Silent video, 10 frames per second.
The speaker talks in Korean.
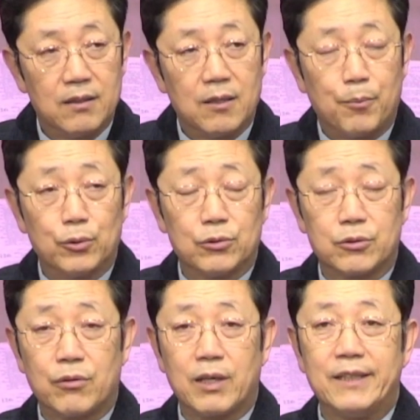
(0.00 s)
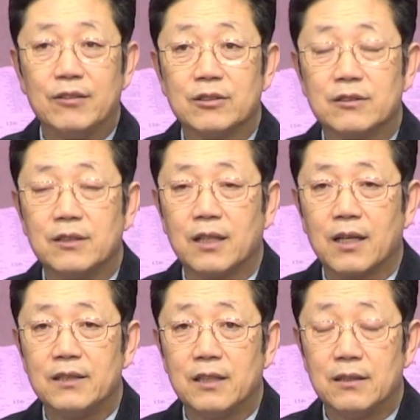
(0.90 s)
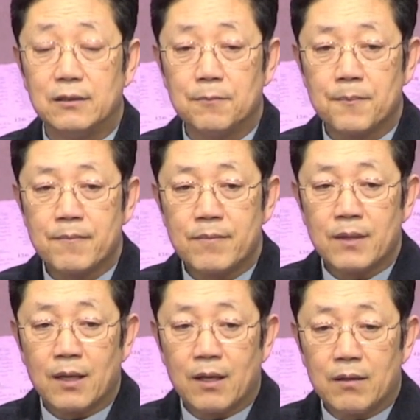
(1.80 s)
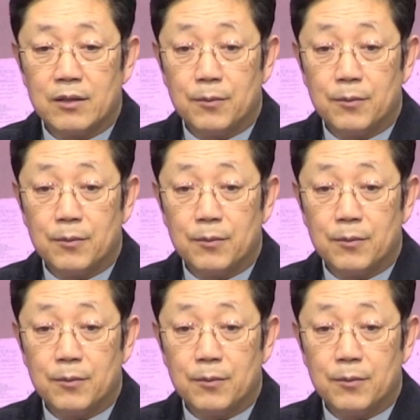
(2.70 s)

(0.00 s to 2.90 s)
포도 송이가 익었으니까 이제는 이